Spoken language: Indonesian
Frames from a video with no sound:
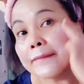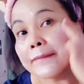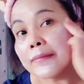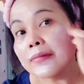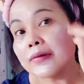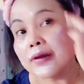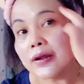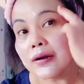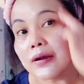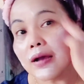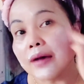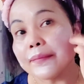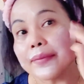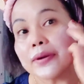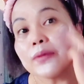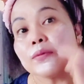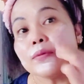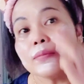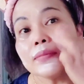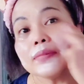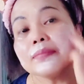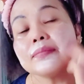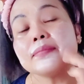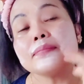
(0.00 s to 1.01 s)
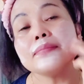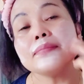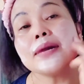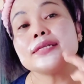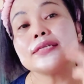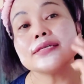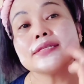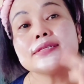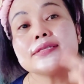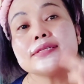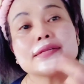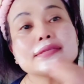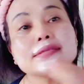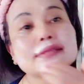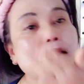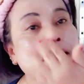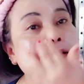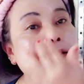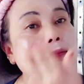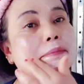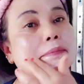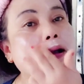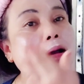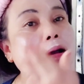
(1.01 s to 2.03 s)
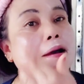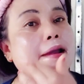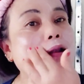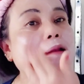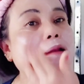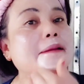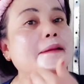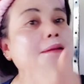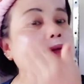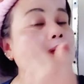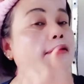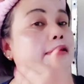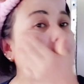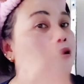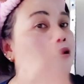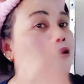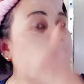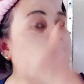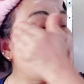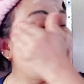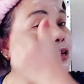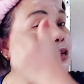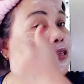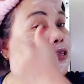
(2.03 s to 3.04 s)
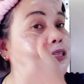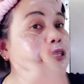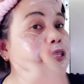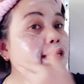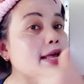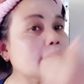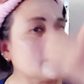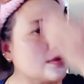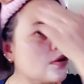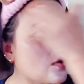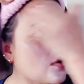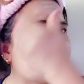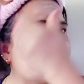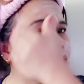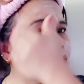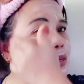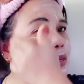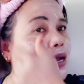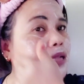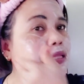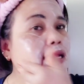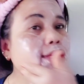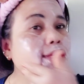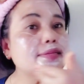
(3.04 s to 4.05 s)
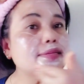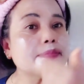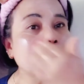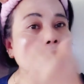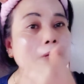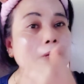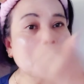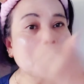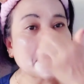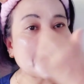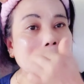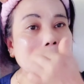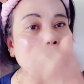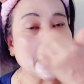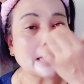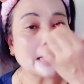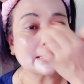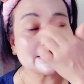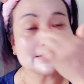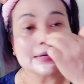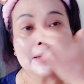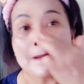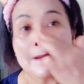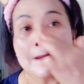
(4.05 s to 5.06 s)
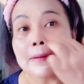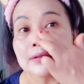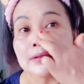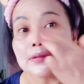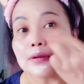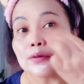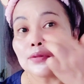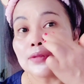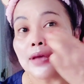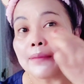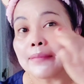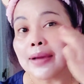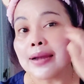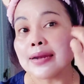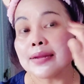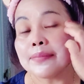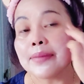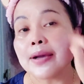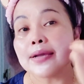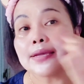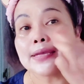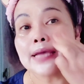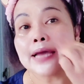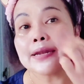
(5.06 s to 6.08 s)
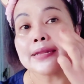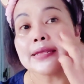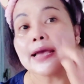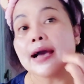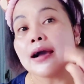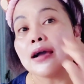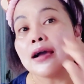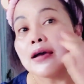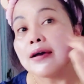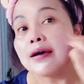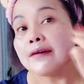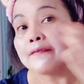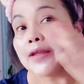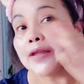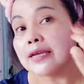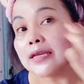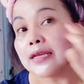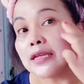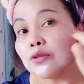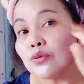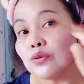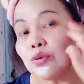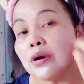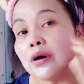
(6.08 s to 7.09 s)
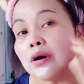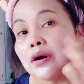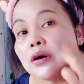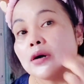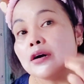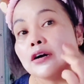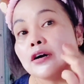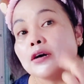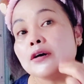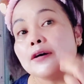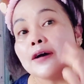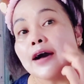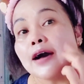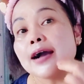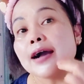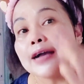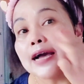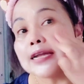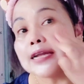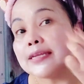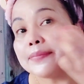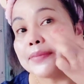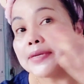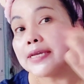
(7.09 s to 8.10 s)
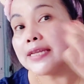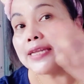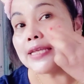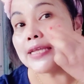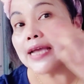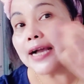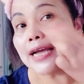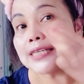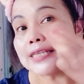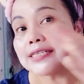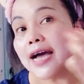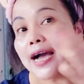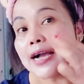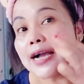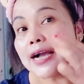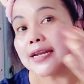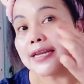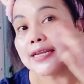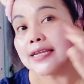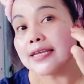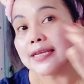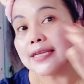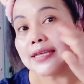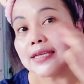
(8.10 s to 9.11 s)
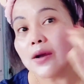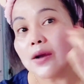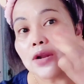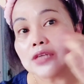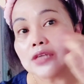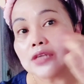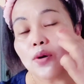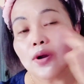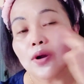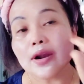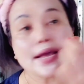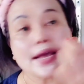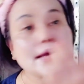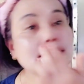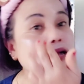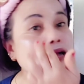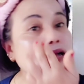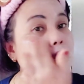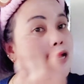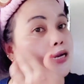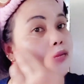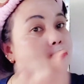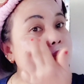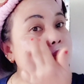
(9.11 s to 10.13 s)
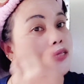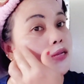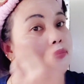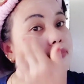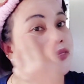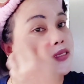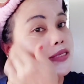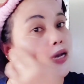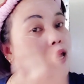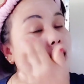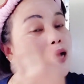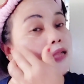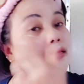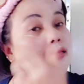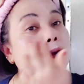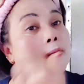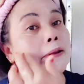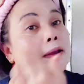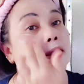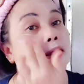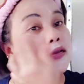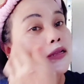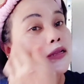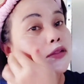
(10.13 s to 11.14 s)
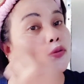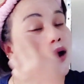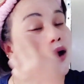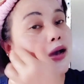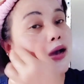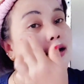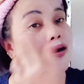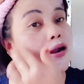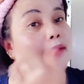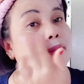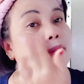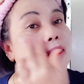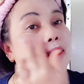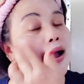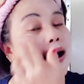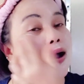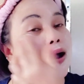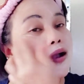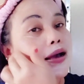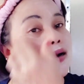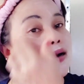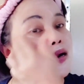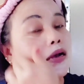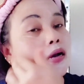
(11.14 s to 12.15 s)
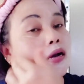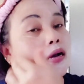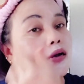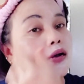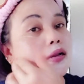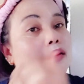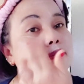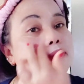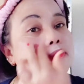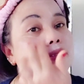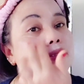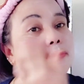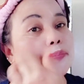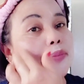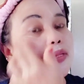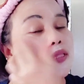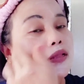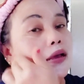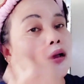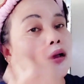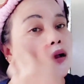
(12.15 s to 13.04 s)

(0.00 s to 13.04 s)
dan nggak perlu budget yang sangat mahal. Nah, setelah teroles merata seperti ini, guys, terutama di bagian yang flag itu uh, agak di begini ya, guys, agak dioles-oles, agak dipijat-pijat. Itu agar kenapa? Agar uh, lebih cepat